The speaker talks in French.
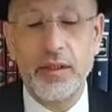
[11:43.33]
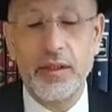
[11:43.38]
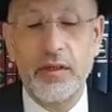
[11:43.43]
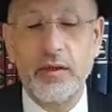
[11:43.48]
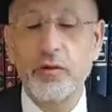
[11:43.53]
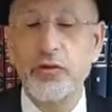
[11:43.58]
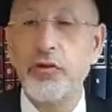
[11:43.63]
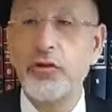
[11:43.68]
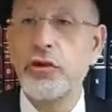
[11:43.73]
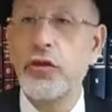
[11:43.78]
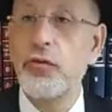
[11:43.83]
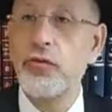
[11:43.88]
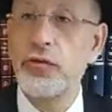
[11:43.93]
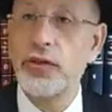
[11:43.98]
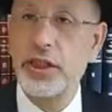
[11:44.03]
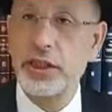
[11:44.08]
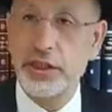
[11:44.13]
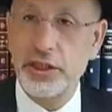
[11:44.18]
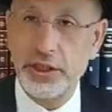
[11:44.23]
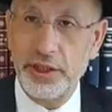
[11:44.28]
Alors juste que vous
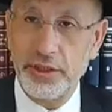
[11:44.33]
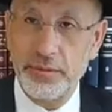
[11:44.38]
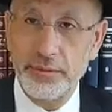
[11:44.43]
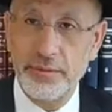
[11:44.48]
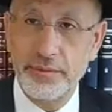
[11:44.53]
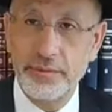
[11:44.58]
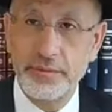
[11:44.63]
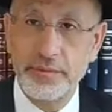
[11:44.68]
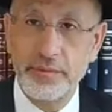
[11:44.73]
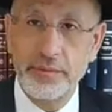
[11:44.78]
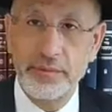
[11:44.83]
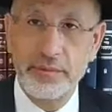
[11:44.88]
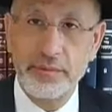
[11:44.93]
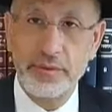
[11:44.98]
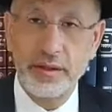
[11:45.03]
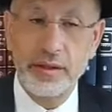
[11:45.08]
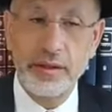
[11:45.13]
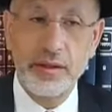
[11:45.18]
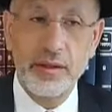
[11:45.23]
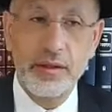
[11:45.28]
sachiez
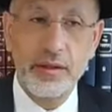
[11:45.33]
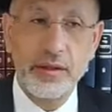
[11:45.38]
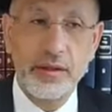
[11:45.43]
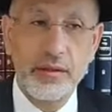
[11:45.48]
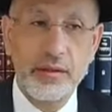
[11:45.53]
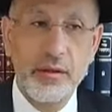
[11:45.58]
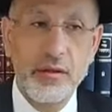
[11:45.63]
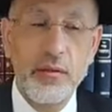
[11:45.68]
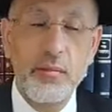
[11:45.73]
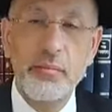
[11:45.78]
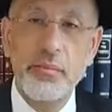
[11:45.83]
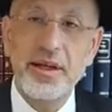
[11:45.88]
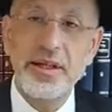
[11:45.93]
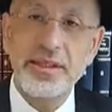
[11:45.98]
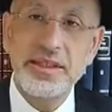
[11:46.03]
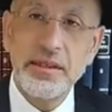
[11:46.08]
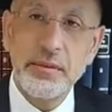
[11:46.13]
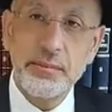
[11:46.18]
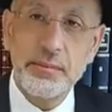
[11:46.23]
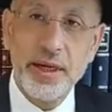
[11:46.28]
que le
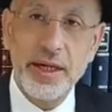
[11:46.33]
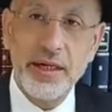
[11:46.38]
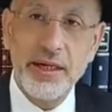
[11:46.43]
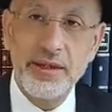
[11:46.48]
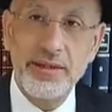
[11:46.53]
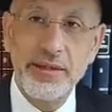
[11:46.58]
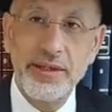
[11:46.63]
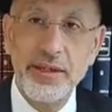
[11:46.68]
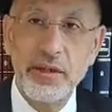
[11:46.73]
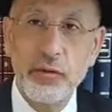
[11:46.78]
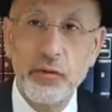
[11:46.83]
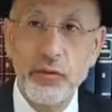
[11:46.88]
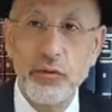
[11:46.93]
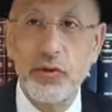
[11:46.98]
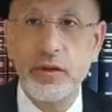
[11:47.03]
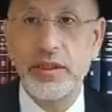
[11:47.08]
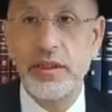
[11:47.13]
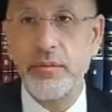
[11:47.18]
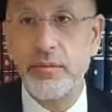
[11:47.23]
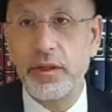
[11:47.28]
principal tikkun
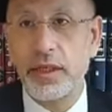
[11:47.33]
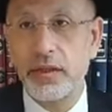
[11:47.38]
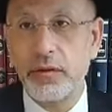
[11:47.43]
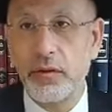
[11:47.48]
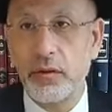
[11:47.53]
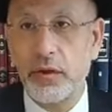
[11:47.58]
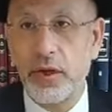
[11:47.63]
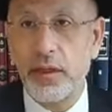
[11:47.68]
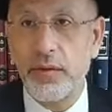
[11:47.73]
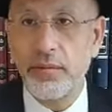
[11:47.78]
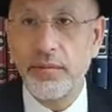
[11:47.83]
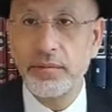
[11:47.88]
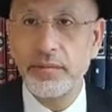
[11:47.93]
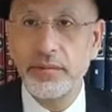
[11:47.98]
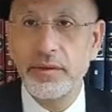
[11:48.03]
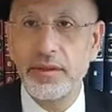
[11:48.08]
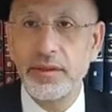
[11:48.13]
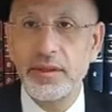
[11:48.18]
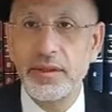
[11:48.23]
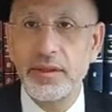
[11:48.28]
de Simchat Torah,
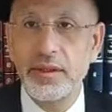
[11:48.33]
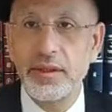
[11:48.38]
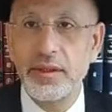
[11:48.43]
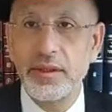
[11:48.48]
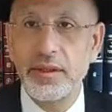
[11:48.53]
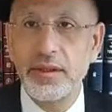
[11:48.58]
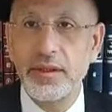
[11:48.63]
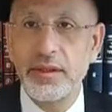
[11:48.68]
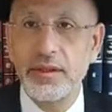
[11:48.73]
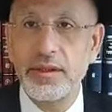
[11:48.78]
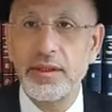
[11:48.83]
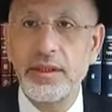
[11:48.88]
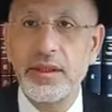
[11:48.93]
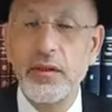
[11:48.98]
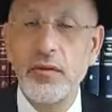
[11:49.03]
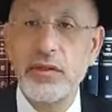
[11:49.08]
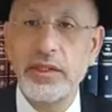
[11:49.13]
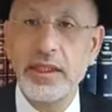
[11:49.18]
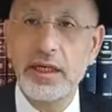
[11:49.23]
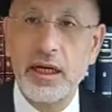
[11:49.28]
c'est
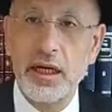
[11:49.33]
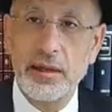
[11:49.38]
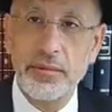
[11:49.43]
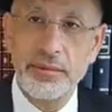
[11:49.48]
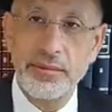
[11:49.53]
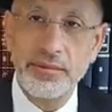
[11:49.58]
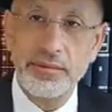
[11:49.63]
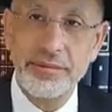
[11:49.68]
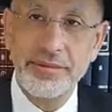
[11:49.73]
le zera.